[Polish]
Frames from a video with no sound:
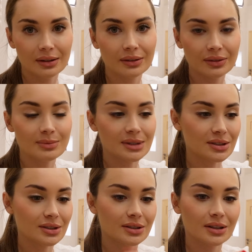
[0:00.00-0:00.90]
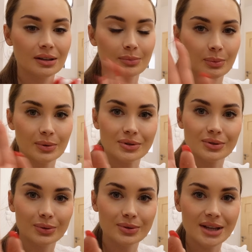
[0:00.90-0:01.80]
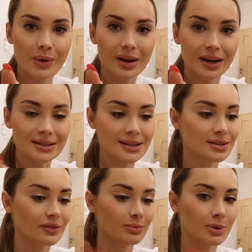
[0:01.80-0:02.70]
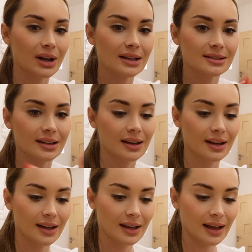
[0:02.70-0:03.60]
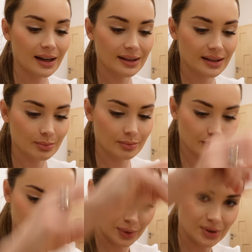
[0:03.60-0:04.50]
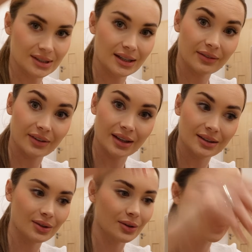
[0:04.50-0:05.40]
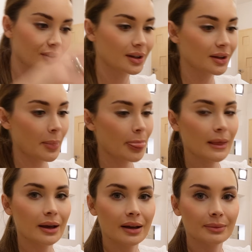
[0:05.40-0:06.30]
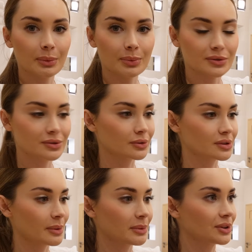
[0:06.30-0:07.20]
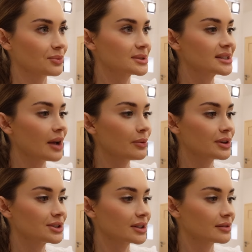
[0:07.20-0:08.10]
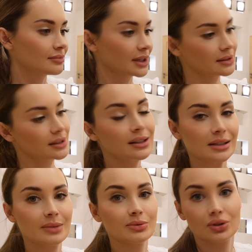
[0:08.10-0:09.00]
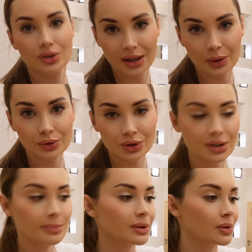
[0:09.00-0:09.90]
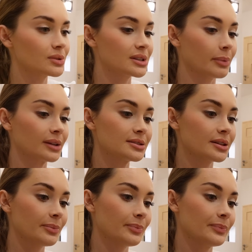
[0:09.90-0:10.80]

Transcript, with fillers: e, w tym sensie, że po prostu całe ręce są w brokacie, ale jak je postawię, to e, po prostu sobie będą stały i się, jak nikt ich nie będzie dotykał, to się nie będą sypać, nie?